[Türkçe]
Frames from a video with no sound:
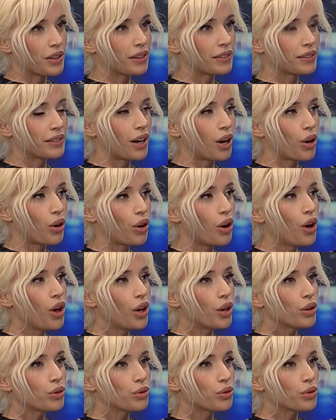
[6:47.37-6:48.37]
Hatta o
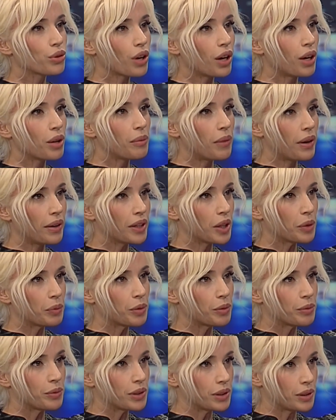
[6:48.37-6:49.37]
Türk-Alman
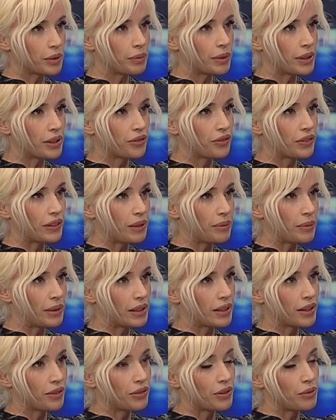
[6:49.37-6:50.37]
yapımı bir
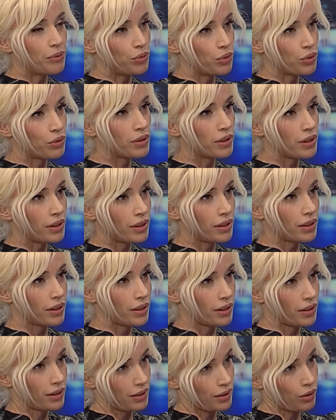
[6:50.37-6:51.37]
filminde film müziği
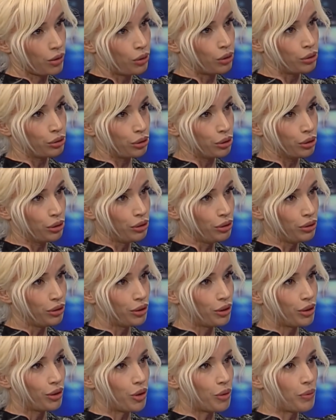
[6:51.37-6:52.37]
oldu
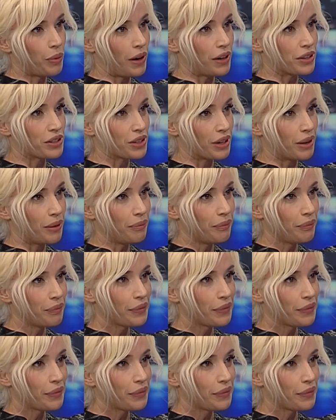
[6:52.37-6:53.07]
o parçam.